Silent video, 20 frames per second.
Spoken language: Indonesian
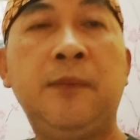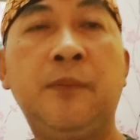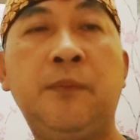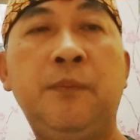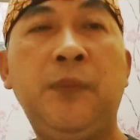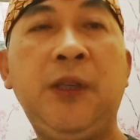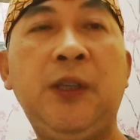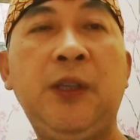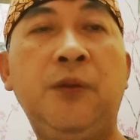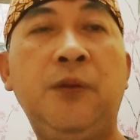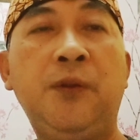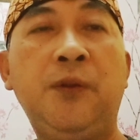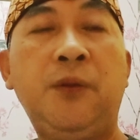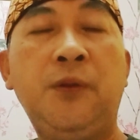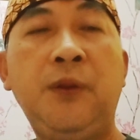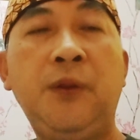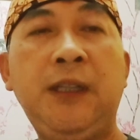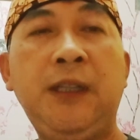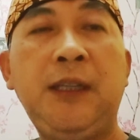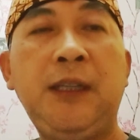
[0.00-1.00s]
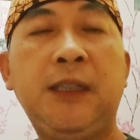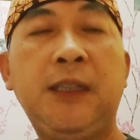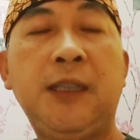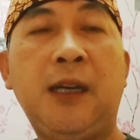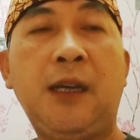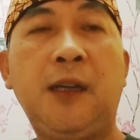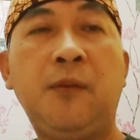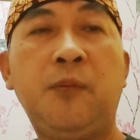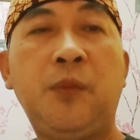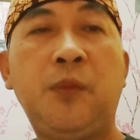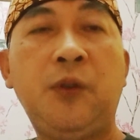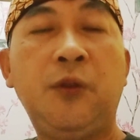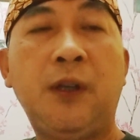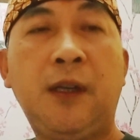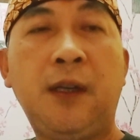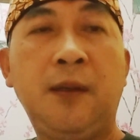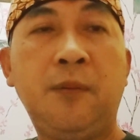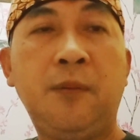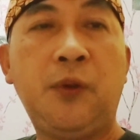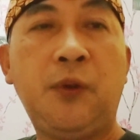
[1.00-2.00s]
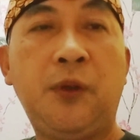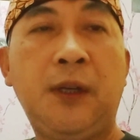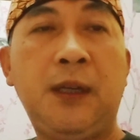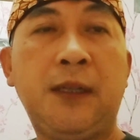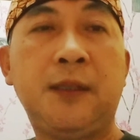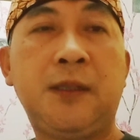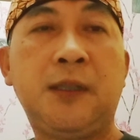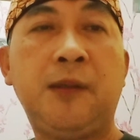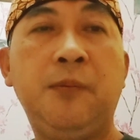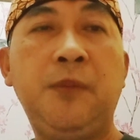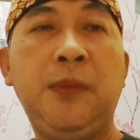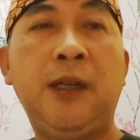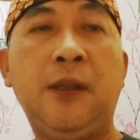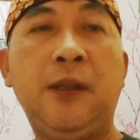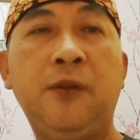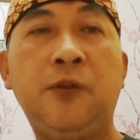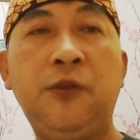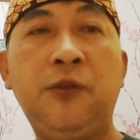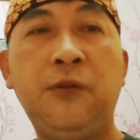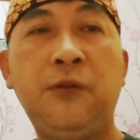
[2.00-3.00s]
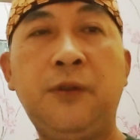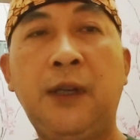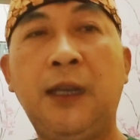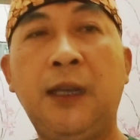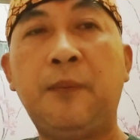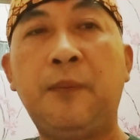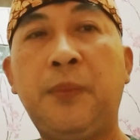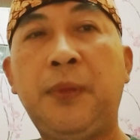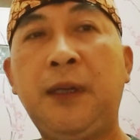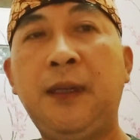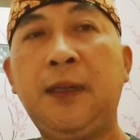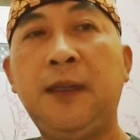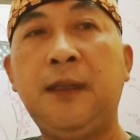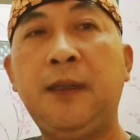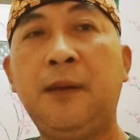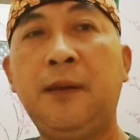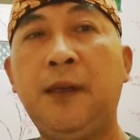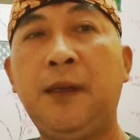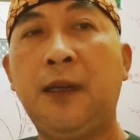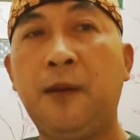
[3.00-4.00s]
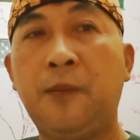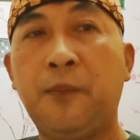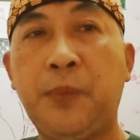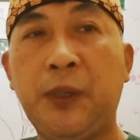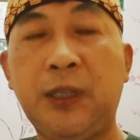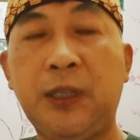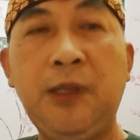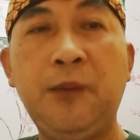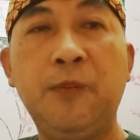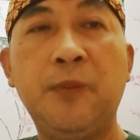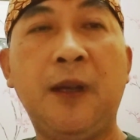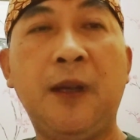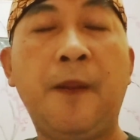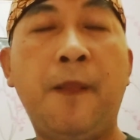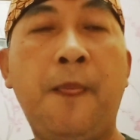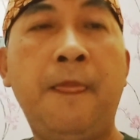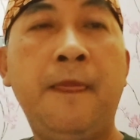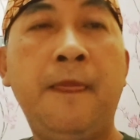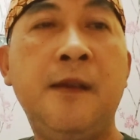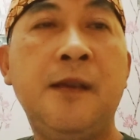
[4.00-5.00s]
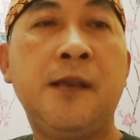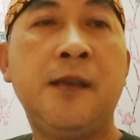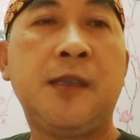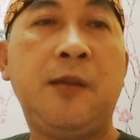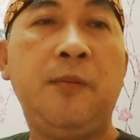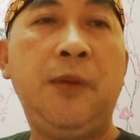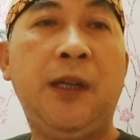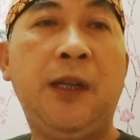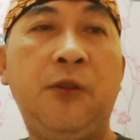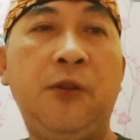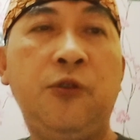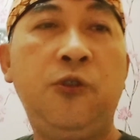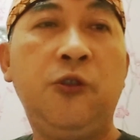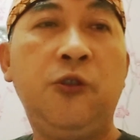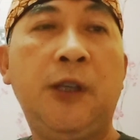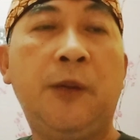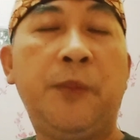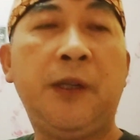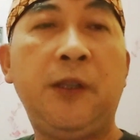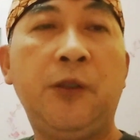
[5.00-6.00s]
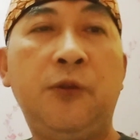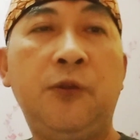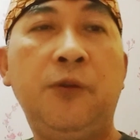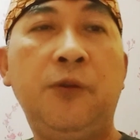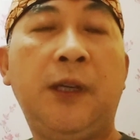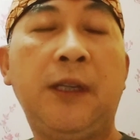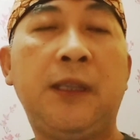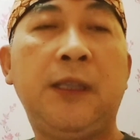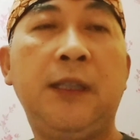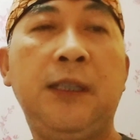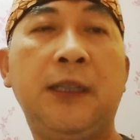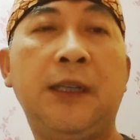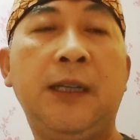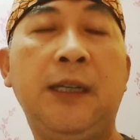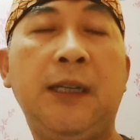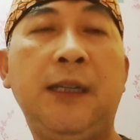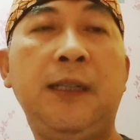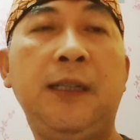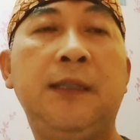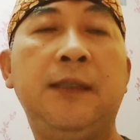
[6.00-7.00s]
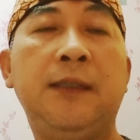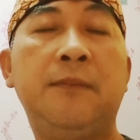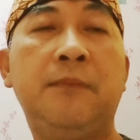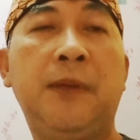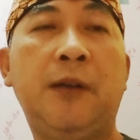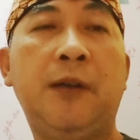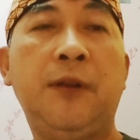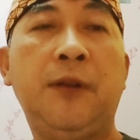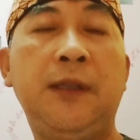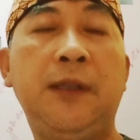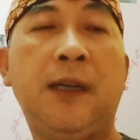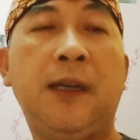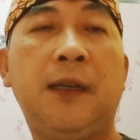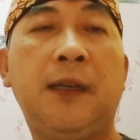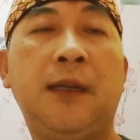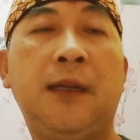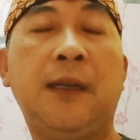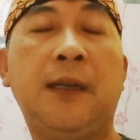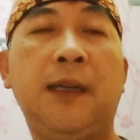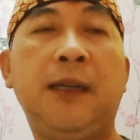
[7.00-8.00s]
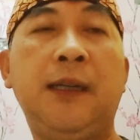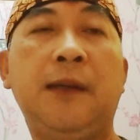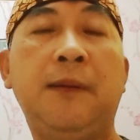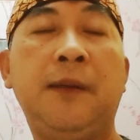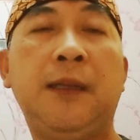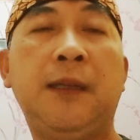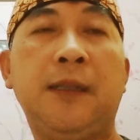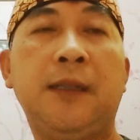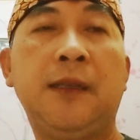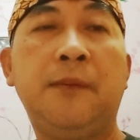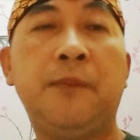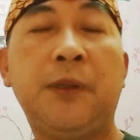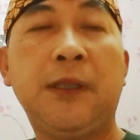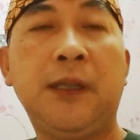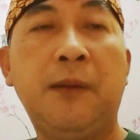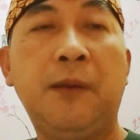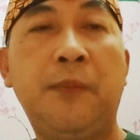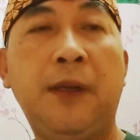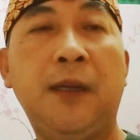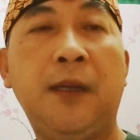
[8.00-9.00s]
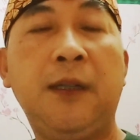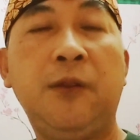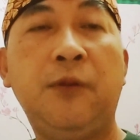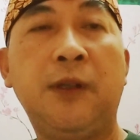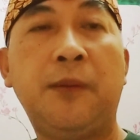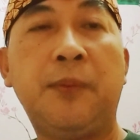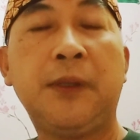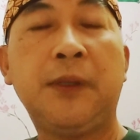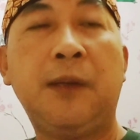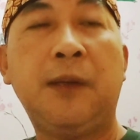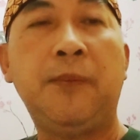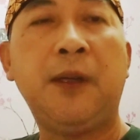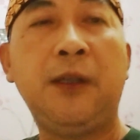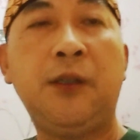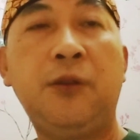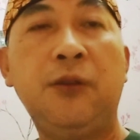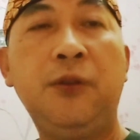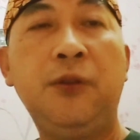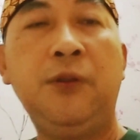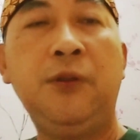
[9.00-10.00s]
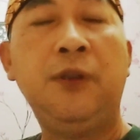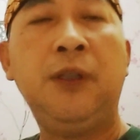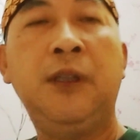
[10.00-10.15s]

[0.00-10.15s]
Minggu ini kita akan menggunakan pola 978 dan 45. 978 itu artinya bahwa yang akan datang pertama di undang pertama itu